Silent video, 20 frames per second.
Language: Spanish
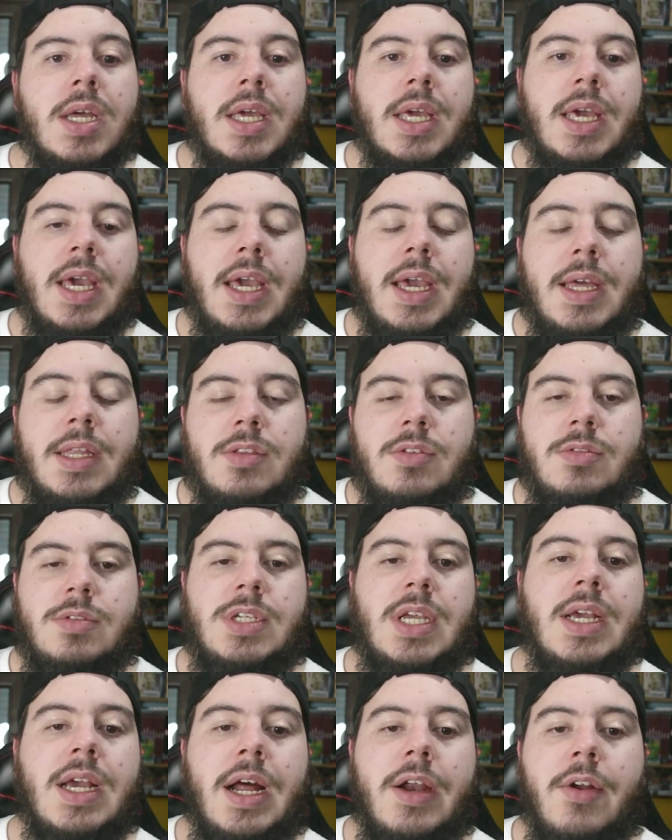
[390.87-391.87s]
que
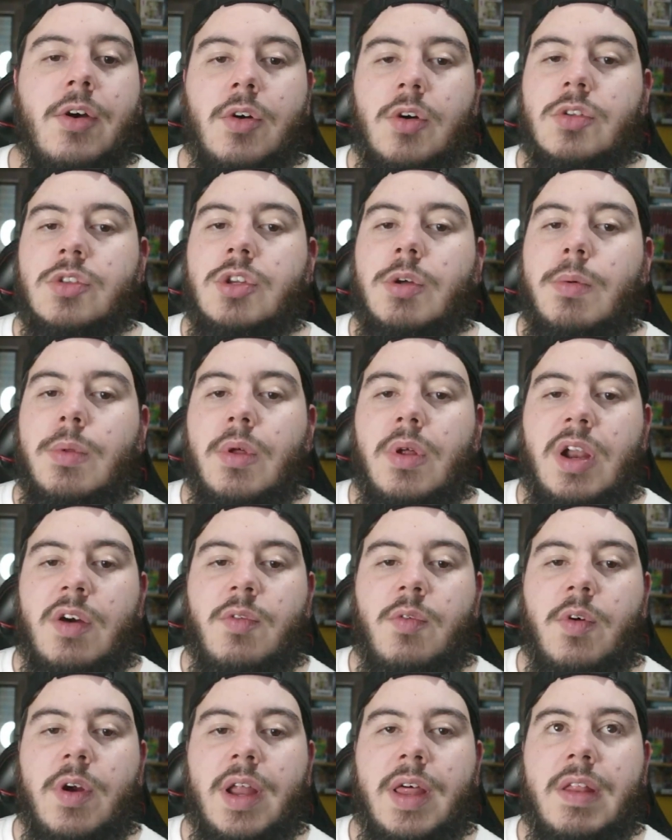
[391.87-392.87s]
se encaró con Top Dollar
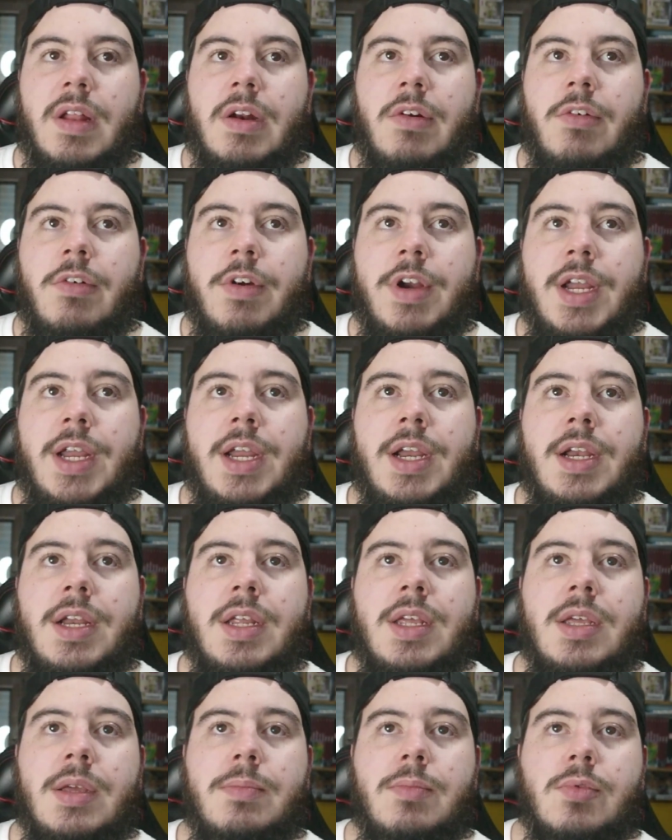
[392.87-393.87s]
fuera del ring
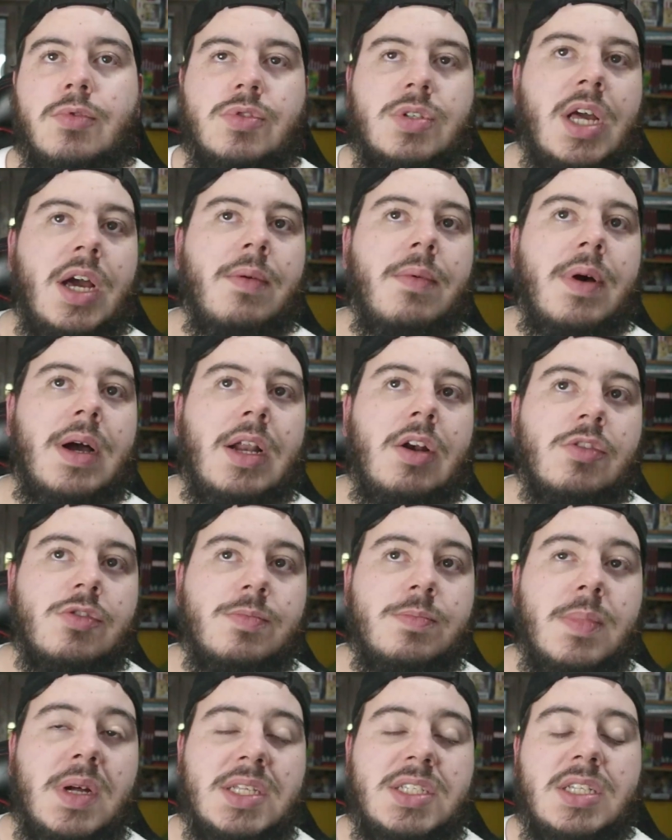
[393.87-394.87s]
y buscaba los
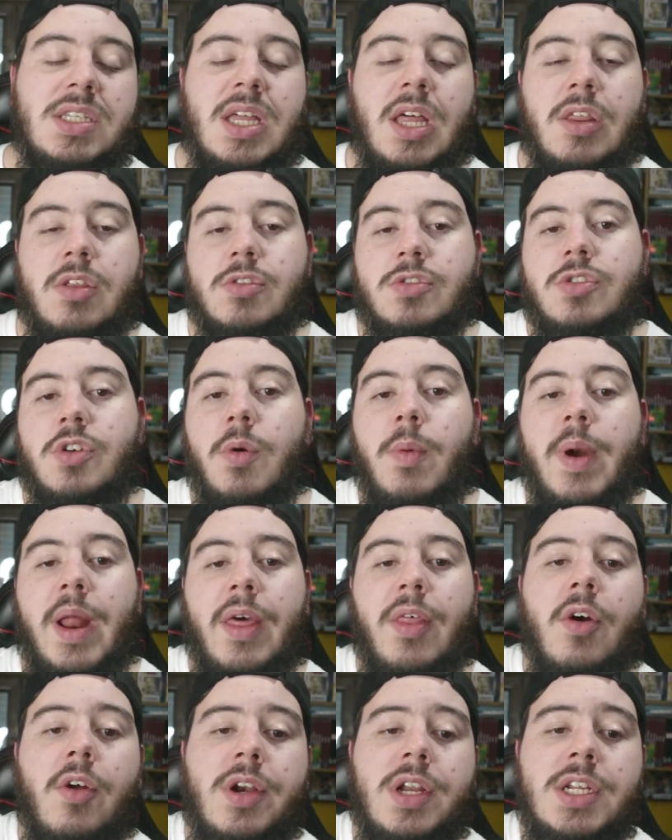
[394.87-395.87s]
machetazos sobre
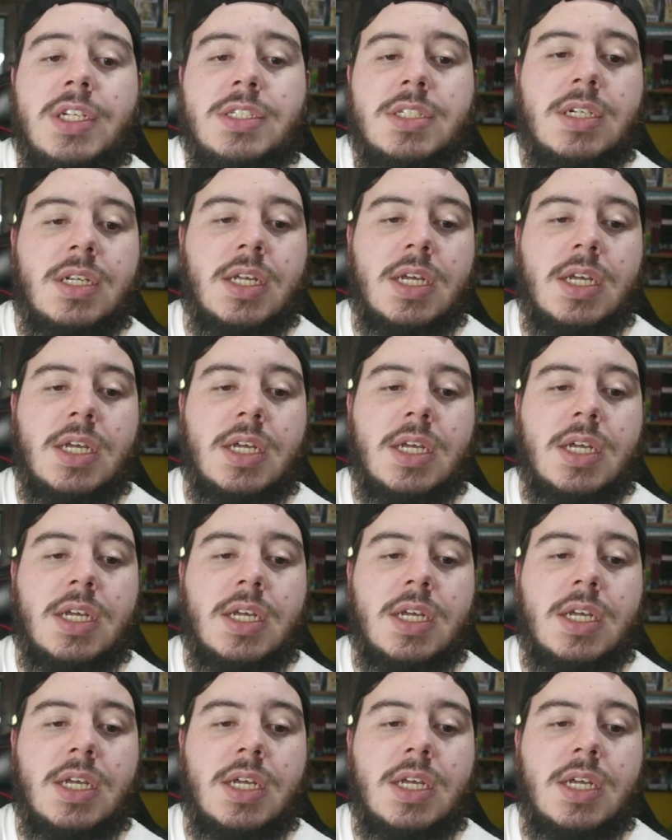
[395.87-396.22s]
Adonis